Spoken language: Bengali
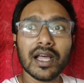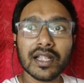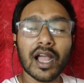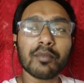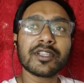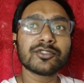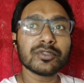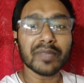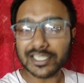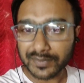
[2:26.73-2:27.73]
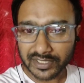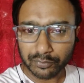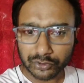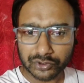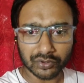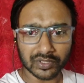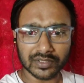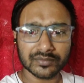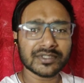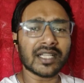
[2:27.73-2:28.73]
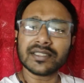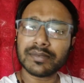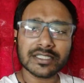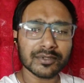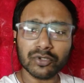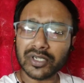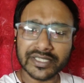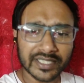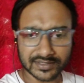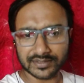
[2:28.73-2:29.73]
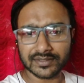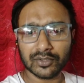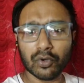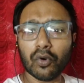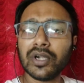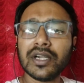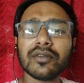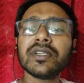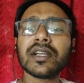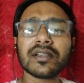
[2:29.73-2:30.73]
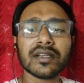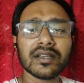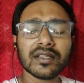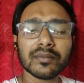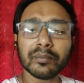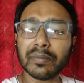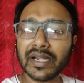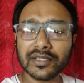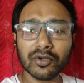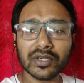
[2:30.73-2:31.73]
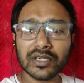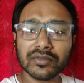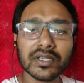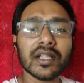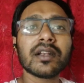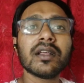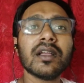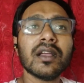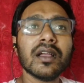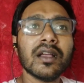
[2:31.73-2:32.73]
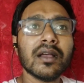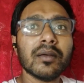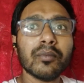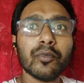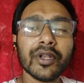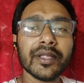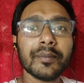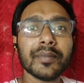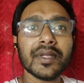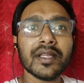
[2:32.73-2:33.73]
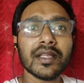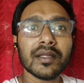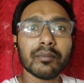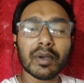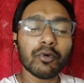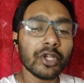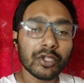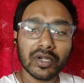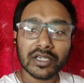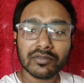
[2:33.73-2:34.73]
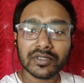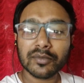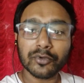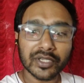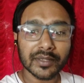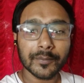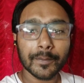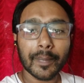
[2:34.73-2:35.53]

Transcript: আর আপনাদের যদি ব্যাটসম্যানের প্রয়োজন হয় সাতটা ব্যাটসম্যান তো অলরেডি আছে অলরাউন্ডার ব্যাটিং অলরাউন্ডার বলে বা বোলিং অলরাউন্ডার বলে